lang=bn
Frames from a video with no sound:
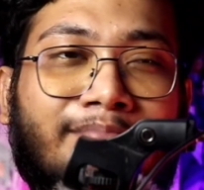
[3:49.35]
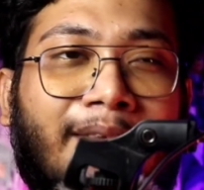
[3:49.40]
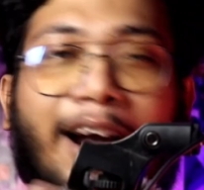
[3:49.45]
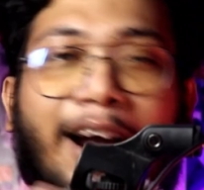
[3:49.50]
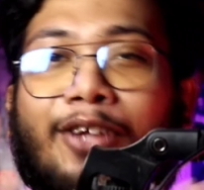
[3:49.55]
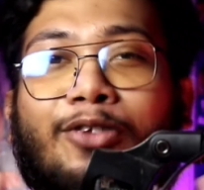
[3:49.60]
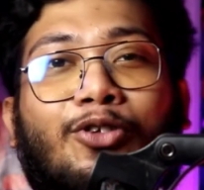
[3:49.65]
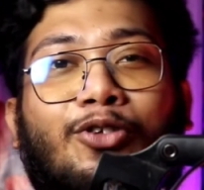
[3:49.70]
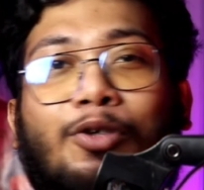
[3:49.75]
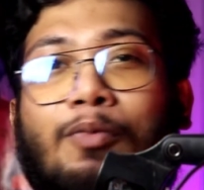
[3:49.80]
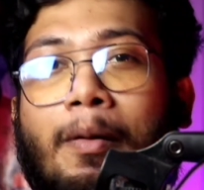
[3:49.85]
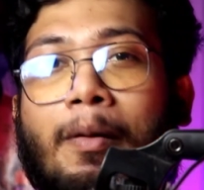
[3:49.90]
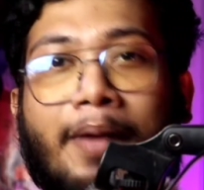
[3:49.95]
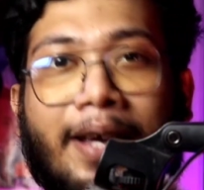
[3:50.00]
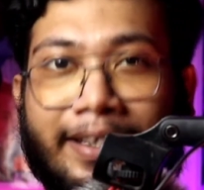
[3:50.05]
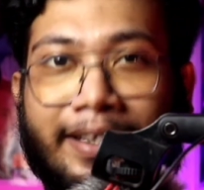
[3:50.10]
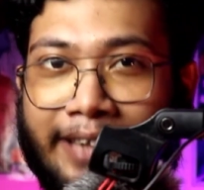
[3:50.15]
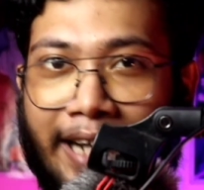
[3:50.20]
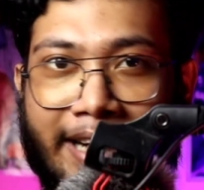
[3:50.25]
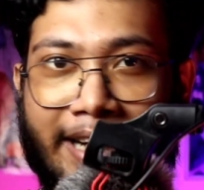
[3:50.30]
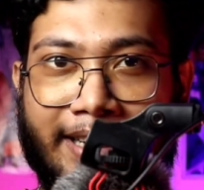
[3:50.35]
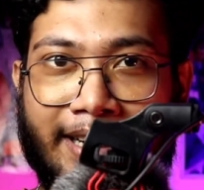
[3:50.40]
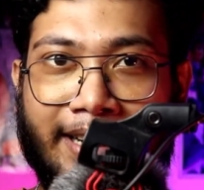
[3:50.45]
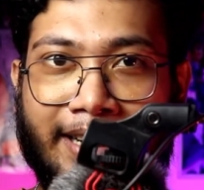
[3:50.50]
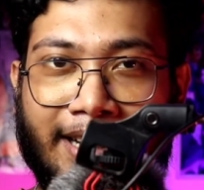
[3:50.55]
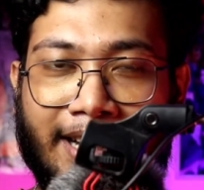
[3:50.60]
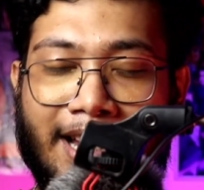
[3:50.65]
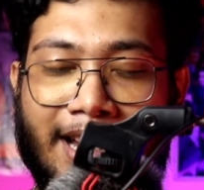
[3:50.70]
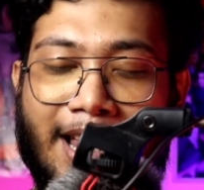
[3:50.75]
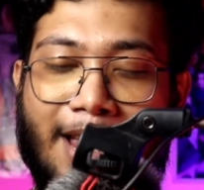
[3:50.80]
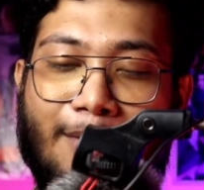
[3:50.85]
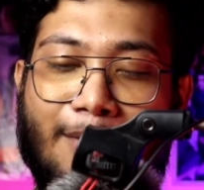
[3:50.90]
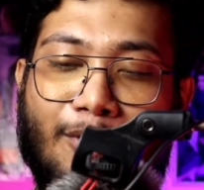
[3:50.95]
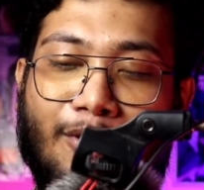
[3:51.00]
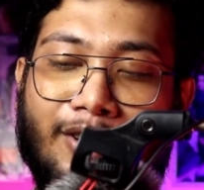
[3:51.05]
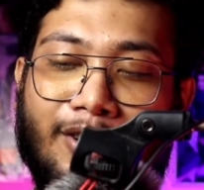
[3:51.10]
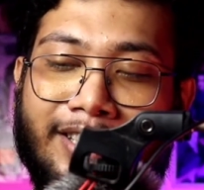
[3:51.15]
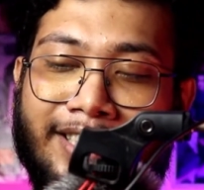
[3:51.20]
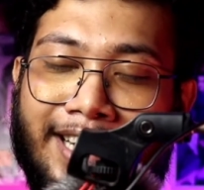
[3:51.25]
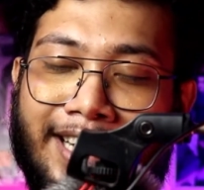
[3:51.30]
মারাত্মকভাবে এক্সাইটেড
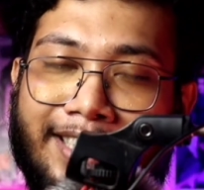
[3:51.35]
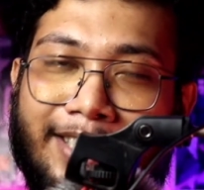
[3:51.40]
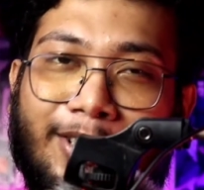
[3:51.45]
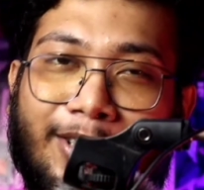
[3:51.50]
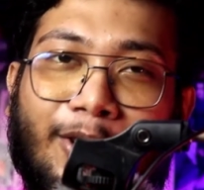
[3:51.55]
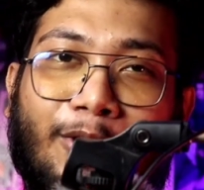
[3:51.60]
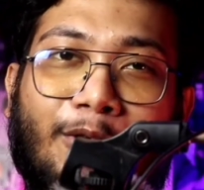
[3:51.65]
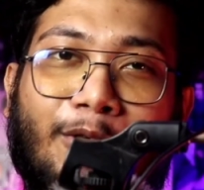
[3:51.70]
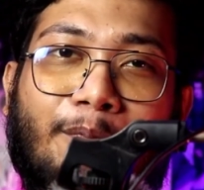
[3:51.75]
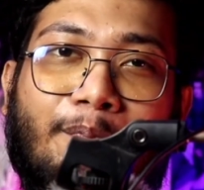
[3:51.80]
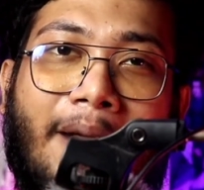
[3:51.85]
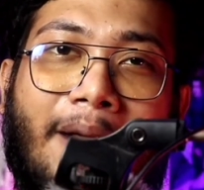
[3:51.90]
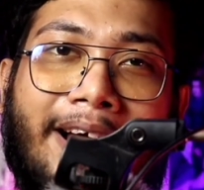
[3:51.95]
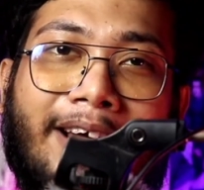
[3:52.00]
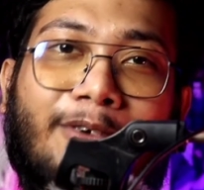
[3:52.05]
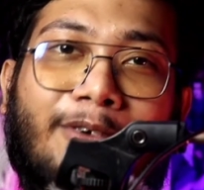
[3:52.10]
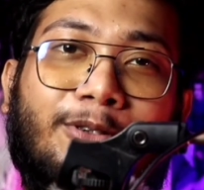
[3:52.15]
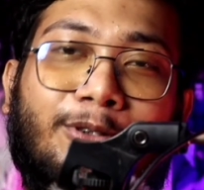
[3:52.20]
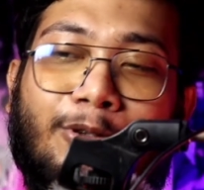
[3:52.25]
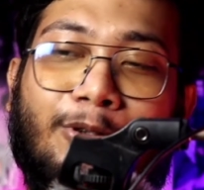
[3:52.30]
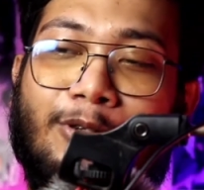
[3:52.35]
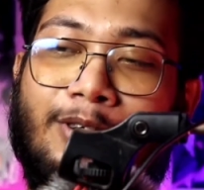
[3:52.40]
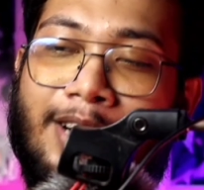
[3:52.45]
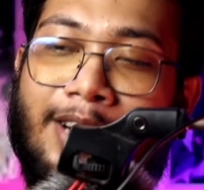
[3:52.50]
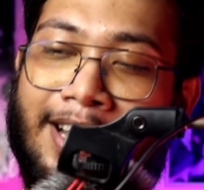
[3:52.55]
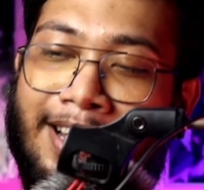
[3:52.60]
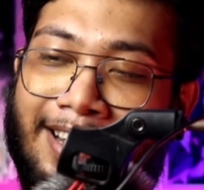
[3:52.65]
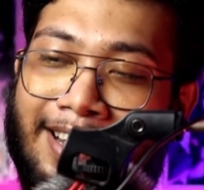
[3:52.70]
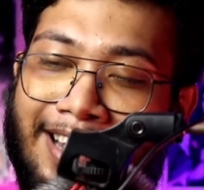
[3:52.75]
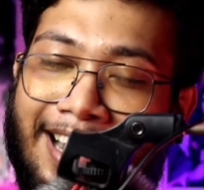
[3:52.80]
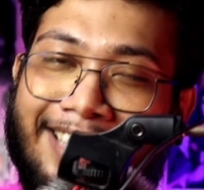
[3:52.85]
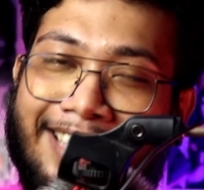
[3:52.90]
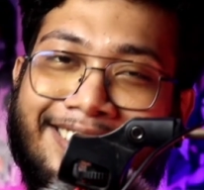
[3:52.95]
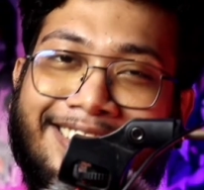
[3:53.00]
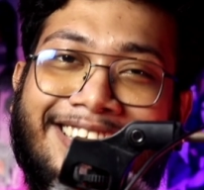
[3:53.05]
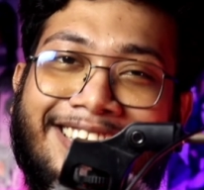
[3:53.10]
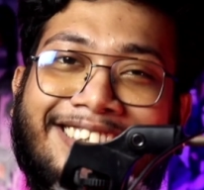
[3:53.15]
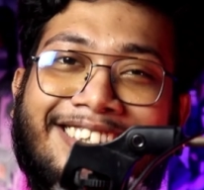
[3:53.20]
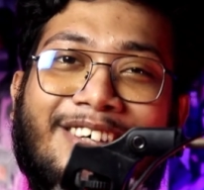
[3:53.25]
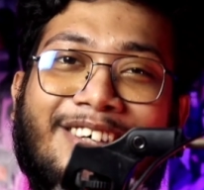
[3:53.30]
এবং শেষে যখন ব্যাকগ্রাউন্ড স্কোরটা
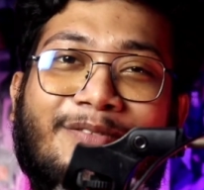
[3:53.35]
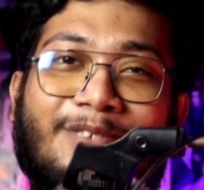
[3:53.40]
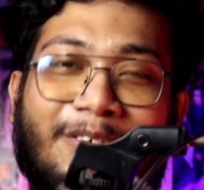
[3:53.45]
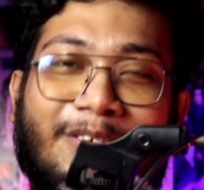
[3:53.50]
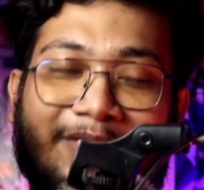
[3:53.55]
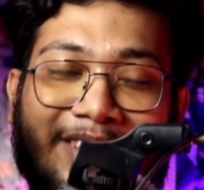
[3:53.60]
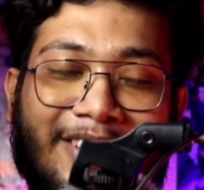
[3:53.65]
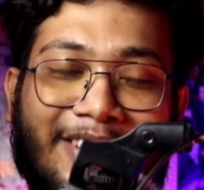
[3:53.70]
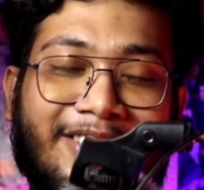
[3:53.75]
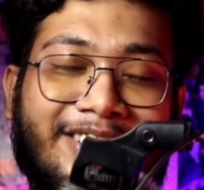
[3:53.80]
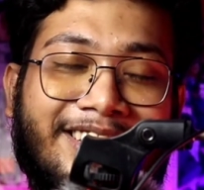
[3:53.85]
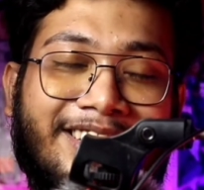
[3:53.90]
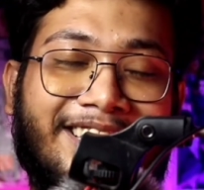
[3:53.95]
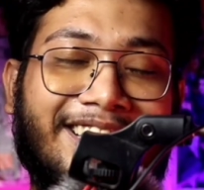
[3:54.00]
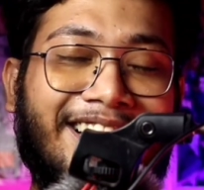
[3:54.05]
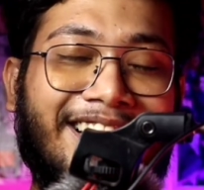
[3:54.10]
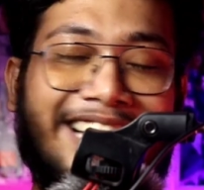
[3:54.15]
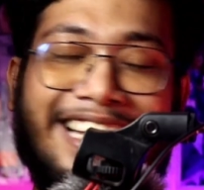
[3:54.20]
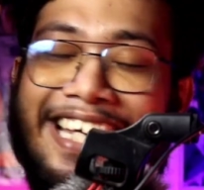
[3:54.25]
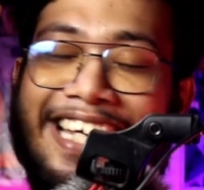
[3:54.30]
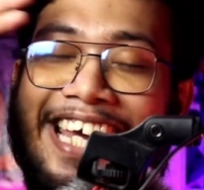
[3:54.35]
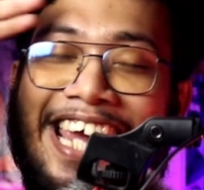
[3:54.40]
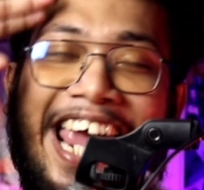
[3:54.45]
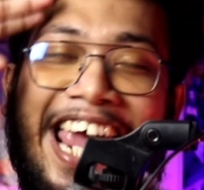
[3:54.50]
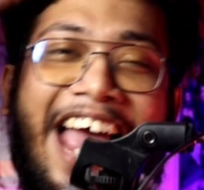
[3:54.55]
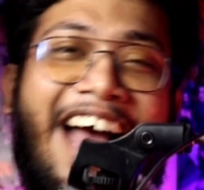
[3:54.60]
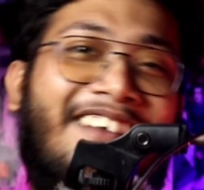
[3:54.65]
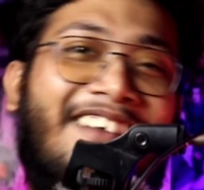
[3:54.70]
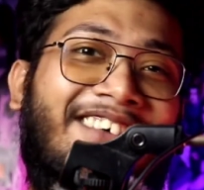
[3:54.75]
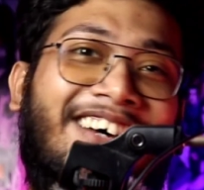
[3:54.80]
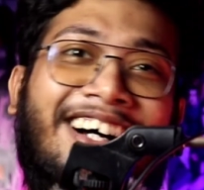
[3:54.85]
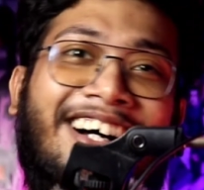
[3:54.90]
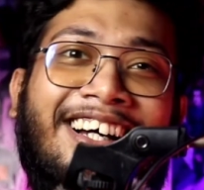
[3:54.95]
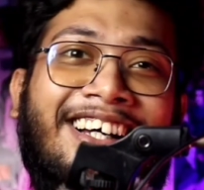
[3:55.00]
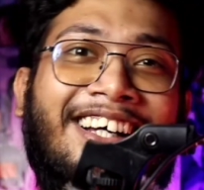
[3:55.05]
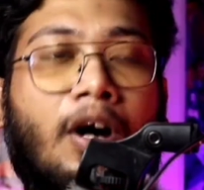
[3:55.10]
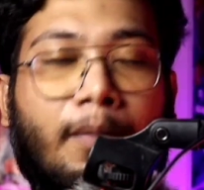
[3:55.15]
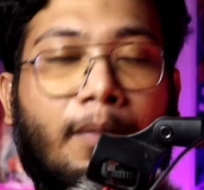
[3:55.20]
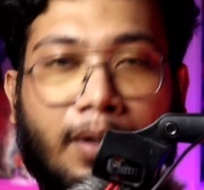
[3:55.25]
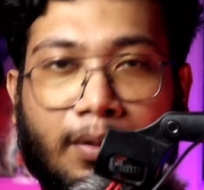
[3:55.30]
আস্তে আস্তে আপলিফটেড হচ্ছে ক্যামা
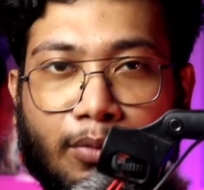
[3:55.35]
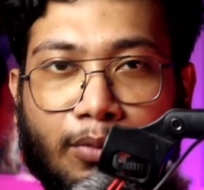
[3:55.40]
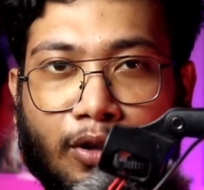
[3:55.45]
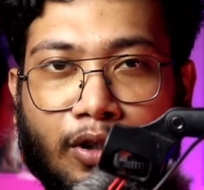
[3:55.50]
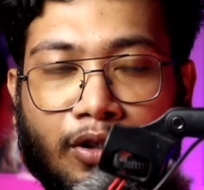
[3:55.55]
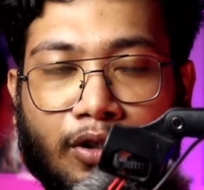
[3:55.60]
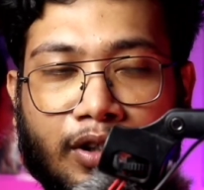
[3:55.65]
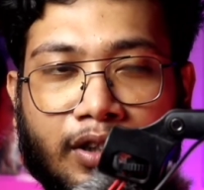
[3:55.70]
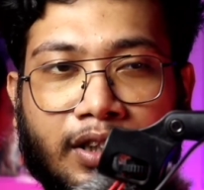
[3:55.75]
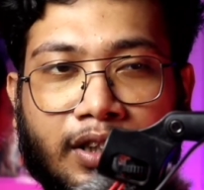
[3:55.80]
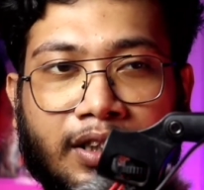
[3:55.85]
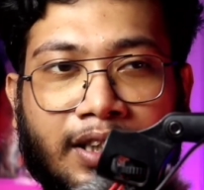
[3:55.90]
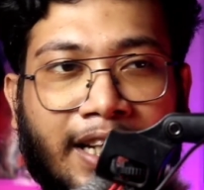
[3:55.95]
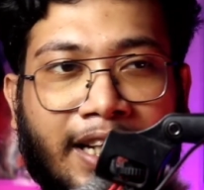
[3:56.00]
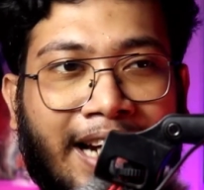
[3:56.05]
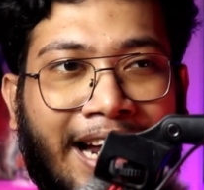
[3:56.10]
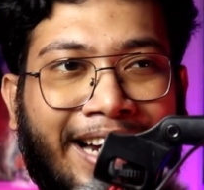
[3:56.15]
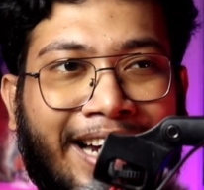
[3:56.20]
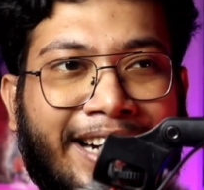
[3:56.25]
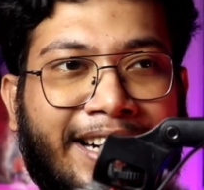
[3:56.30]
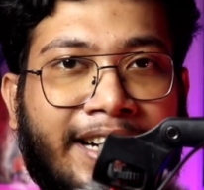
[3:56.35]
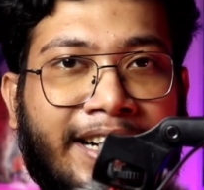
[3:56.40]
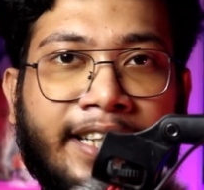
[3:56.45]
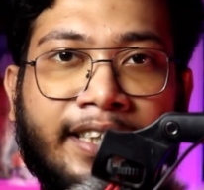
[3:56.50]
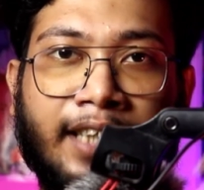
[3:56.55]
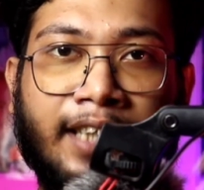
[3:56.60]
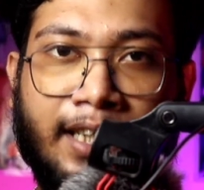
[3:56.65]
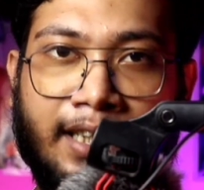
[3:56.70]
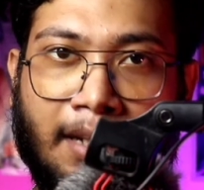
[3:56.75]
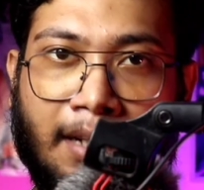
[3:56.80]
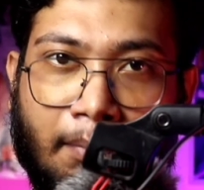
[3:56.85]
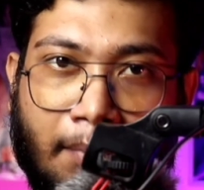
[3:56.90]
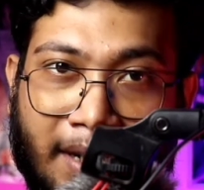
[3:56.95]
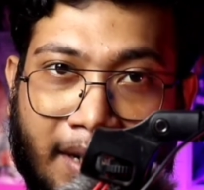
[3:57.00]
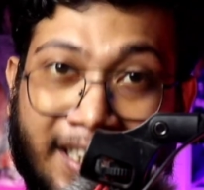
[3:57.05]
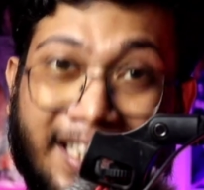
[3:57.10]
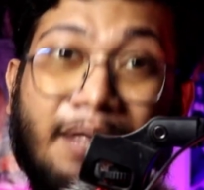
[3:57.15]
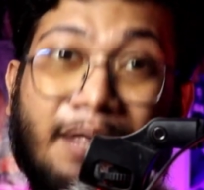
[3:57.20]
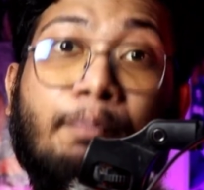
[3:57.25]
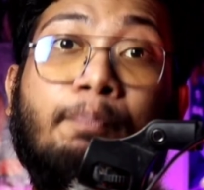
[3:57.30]
আমার মনে হয়েছে যে এর আগের টিজারটা
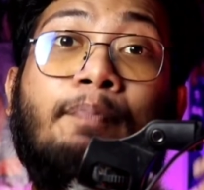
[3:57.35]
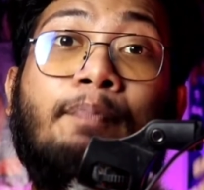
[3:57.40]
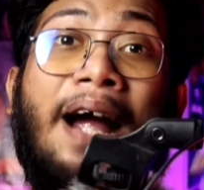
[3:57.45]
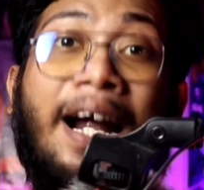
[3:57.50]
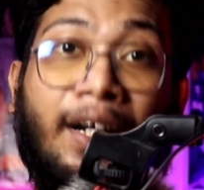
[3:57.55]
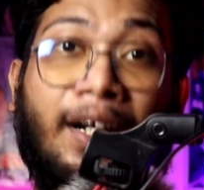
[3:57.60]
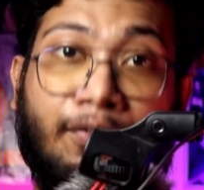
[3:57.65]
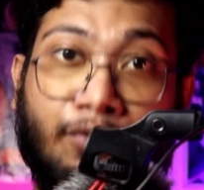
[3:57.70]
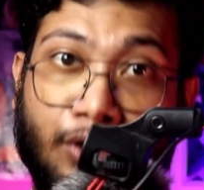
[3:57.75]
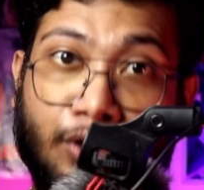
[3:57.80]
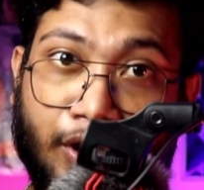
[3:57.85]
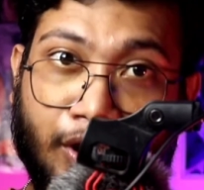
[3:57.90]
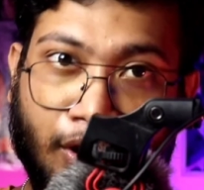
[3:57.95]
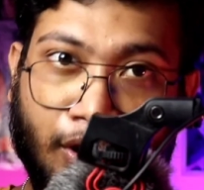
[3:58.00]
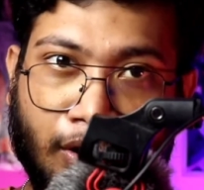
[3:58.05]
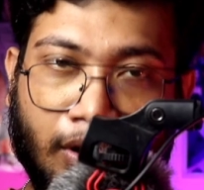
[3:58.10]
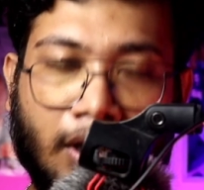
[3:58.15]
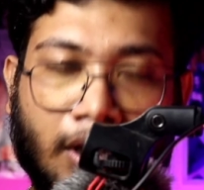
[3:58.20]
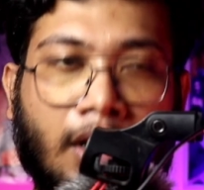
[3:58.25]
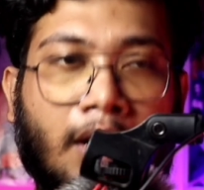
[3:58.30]
বেশি ইম্প্যাক্টফুল ছিল